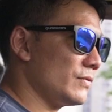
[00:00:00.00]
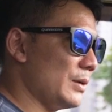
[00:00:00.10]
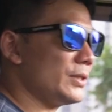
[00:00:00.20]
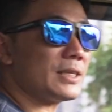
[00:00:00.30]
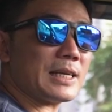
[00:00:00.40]
Với
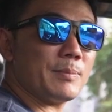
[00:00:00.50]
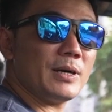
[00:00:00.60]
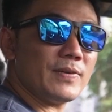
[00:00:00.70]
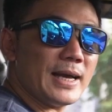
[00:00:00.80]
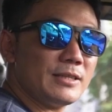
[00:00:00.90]
một chiếc xe
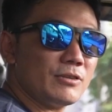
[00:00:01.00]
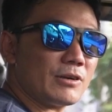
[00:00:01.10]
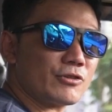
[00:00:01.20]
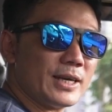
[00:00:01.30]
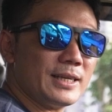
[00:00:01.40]
mới về như
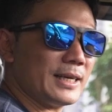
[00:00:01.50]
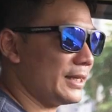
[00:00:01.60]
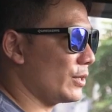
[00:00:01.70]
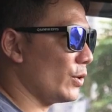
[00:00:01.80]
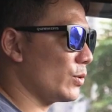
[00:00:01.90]
là Raize này
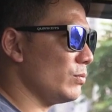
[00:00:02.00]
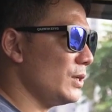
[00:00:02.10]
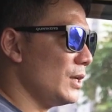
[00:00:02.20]
thì tôi cũng